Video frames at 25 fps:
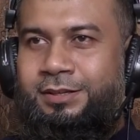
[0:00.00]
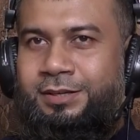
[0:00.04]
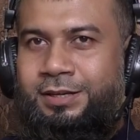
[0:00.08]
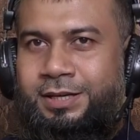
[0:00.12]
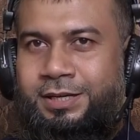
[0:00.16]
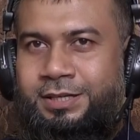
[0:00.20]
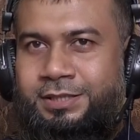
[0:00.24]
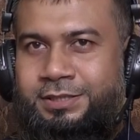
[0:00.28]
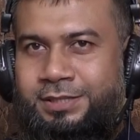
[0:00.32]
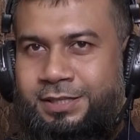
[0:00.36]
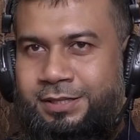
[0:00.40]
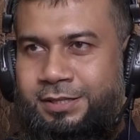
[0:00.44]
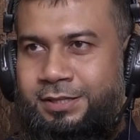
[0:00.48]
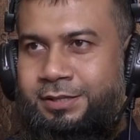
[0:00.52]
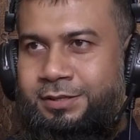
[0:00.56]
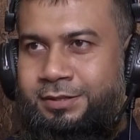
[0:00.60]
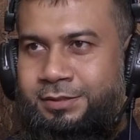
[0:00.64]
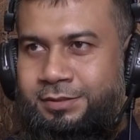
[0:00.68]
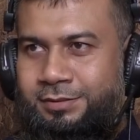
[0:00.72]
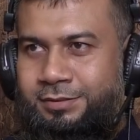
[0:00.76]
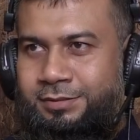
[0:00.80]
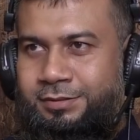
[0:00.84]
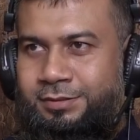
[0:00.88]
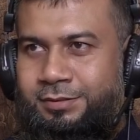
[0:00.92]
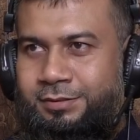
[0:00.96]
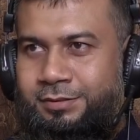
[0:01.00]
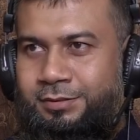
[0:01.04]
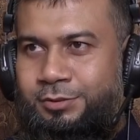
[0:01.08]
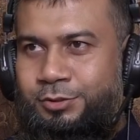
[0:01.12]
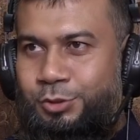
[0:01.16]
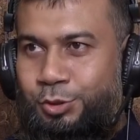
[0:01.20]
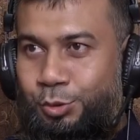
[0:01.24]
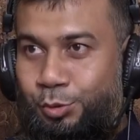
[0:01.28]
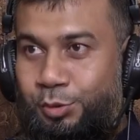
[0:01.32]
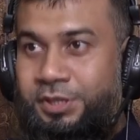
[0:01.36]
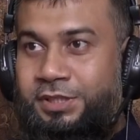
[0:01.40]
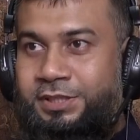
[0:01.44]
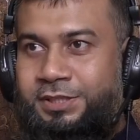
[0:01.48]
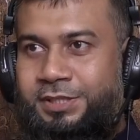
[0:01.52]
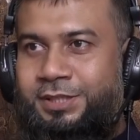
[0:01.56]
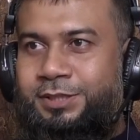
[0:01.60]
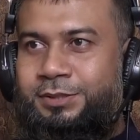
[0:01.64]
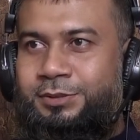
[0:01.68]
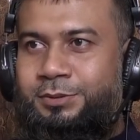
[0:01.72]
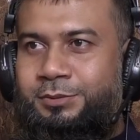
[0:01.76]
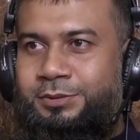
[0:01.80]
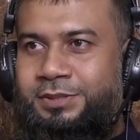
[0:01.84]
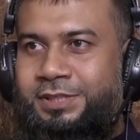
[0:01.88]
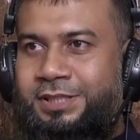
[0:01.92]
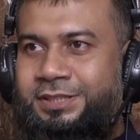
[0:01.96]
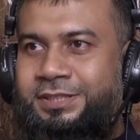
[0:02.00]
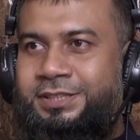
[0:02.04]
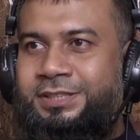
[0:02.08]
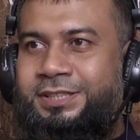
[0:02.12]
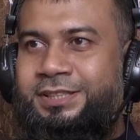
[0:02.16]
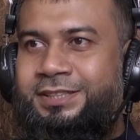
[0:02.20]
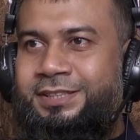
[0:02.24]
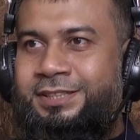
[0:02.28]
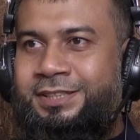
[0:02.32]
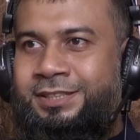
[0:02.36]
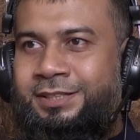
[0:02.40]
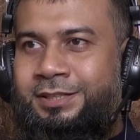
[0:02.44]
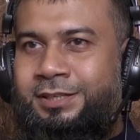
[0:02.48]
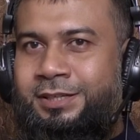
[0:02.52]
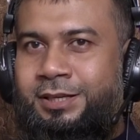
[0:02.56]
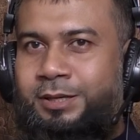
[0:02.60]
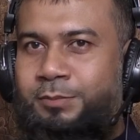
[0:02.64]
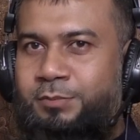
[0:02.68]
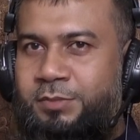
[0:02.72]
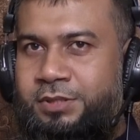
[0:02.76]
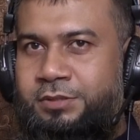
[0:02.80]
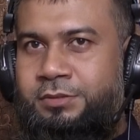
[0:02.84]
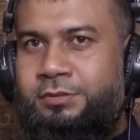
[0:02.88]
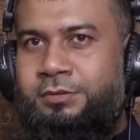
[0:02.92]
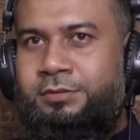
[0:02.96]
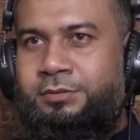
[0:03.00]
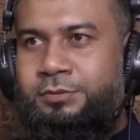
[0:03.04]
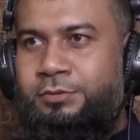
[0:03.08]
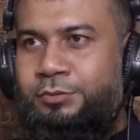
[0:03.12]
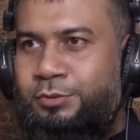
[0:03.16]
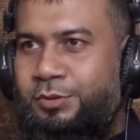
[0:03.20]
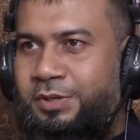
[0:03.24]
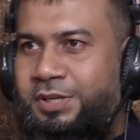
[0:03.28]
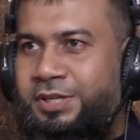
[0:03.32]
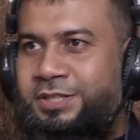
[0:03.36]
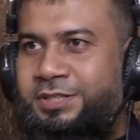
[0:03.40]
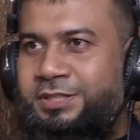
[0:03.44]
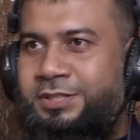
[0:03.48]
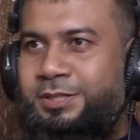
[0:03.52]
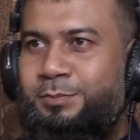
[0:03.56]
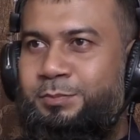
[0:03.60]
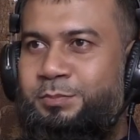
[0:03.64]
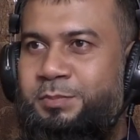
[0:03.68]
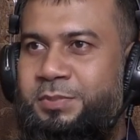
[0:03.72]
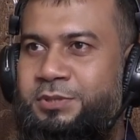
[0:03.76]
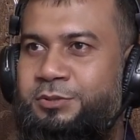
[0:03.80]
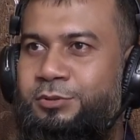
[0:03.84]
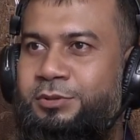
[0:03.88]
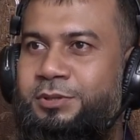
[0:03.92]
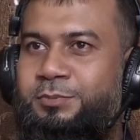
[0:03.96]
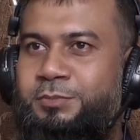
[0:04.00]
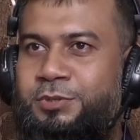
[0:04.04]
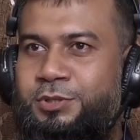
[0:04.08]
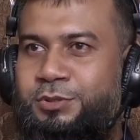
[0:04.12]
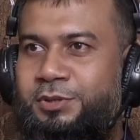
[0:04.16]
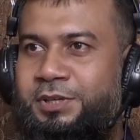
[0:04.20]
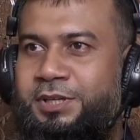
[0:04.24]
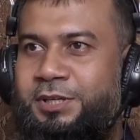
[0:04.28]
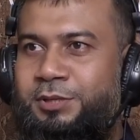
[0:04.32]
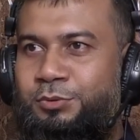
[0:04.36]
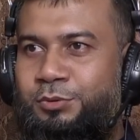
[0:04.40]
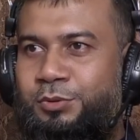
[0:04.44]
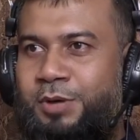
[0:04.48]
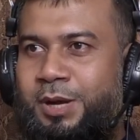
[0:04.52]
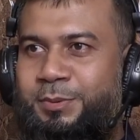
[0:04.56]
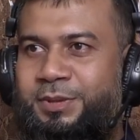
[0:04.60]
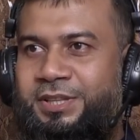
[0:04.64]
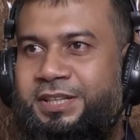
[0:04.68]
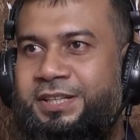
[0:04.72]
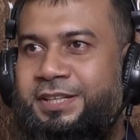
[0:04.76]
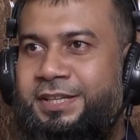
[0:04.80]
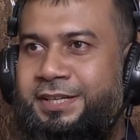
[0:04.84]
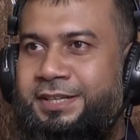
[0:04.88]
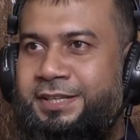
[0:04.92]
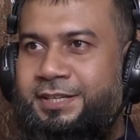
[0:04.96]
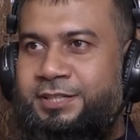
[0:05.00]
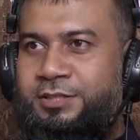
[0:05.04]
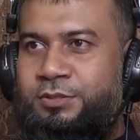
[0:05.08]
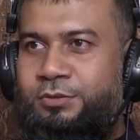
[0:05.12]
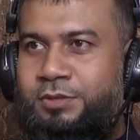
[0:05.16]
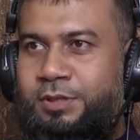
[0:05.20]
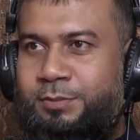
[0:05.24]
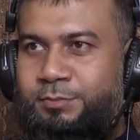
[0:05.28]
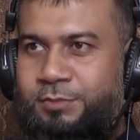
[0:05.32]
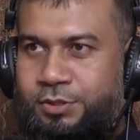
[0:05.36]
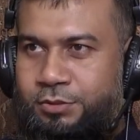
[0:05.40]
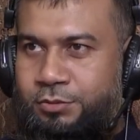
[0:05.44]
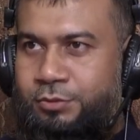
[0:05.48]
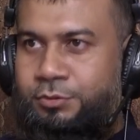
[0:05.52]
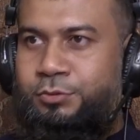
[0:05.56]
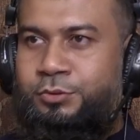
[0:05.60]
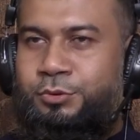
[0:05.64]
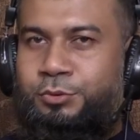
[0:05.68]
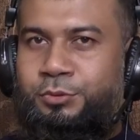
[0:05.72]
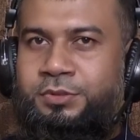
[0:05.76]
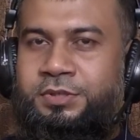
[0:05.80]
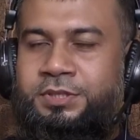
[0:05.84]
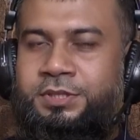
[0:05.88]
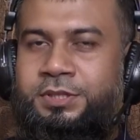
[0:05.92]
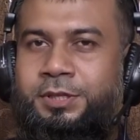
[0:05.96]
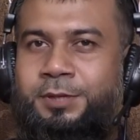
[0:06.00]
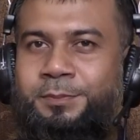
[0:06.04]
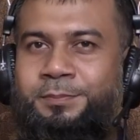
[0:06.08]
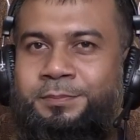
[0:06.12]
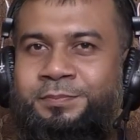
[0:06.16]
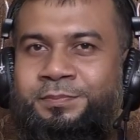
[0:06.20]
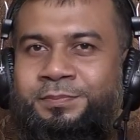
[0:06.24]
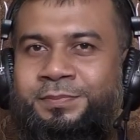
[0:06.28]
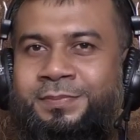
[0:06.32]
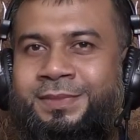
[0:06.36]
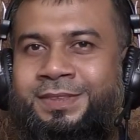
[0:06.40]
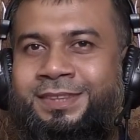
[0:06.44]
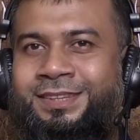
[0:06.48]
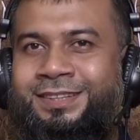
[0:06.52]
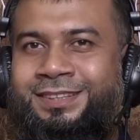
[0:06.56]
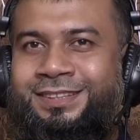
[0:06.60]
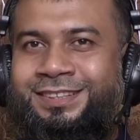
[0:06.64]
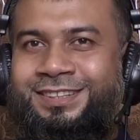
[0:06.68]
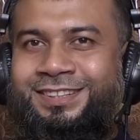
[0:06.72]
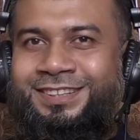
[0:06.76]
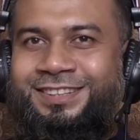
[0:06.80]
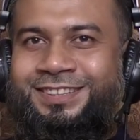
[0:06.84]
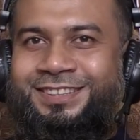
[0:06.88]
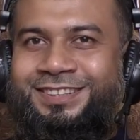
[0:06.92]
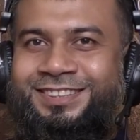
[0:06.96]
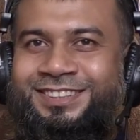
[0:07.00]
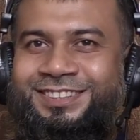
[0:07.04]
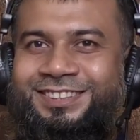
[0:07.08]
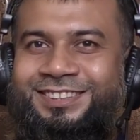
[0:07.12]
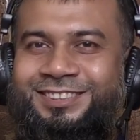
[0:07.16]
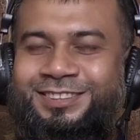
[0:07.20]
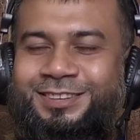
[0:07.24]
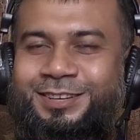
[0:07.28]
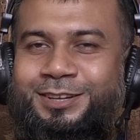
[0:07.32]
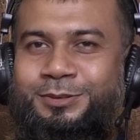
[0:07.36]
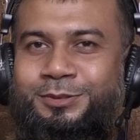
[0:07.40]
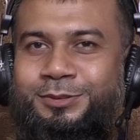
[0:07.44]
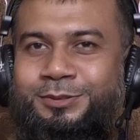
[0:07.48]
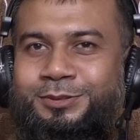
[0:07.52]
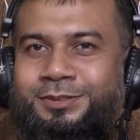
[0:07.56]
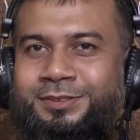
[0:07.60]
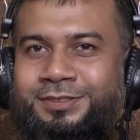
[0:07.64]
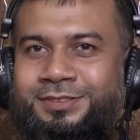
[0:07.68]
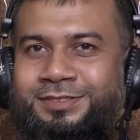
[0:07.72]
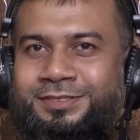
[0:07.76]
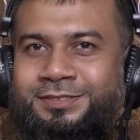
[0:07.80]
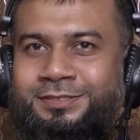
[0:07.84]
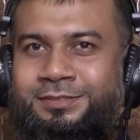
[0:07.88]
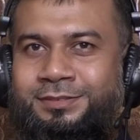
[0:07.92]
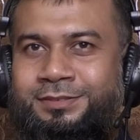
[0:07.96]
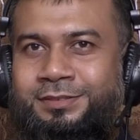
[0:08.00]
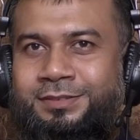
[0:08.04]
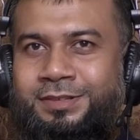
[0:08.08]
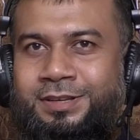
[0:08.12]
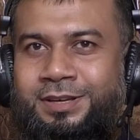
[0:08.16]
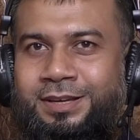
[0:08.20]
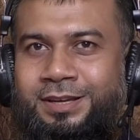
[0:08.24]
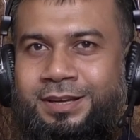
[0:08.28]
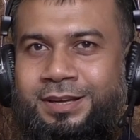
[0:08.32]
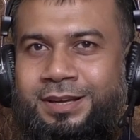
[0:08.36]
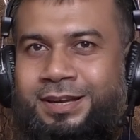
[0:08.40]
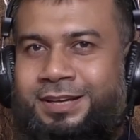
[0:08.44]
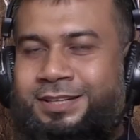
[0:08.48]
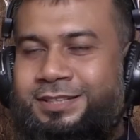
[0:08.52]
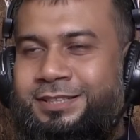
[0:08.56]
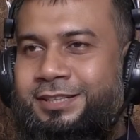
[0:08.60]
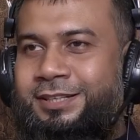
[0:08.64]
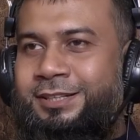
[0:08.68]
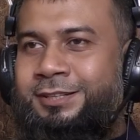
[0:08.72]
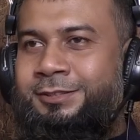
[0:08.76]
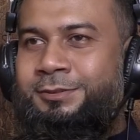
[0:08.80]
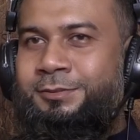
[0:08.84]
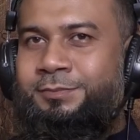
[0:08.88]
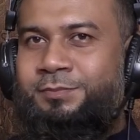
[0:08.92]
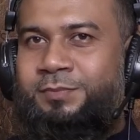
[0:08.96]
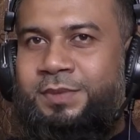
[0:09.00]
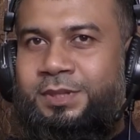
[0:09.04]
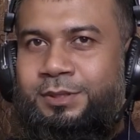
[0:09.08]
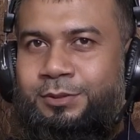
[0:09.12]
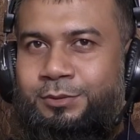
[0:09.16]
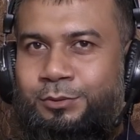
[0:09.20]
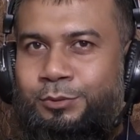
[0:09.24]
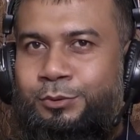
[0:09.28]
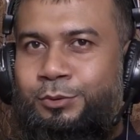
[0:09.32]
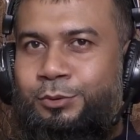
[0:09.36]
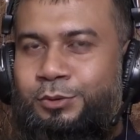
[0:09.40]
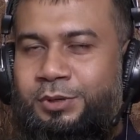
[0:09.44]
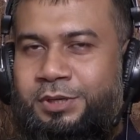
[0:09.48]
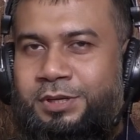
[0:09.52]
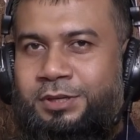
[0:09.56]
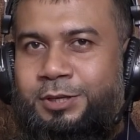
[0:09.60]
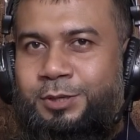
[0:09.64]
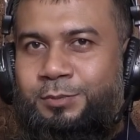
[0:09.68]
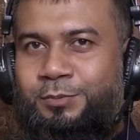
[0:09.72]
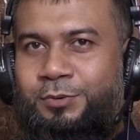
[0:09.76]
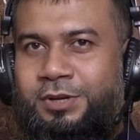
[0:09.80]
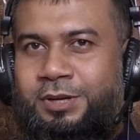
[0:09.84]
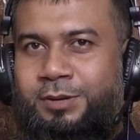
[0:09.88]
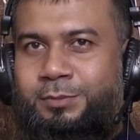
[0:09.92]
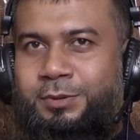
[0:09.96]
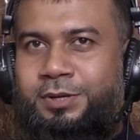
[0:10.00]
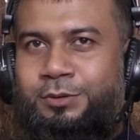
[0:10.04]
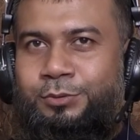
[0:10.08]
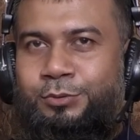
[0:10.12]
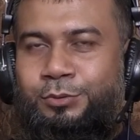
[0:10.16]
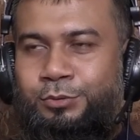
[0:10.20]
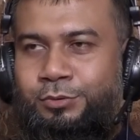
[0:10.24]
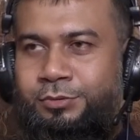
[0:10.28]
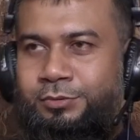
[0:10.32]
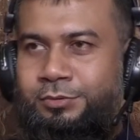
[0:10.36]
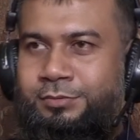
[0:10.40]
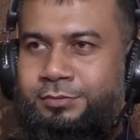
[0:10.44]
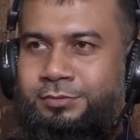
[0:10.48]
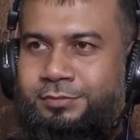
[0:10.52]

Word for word: আর যারা শরিক থাকতো তাদের সাথে আমরা চলে আসতাম পিছনে পিছনে কিন্তু আমাদেরকে নিয়ে আসতো না আমরা তখন ছোটো ছিলাম আচ্ছা তো এখন আসা গরু কেনার পর আবার গরু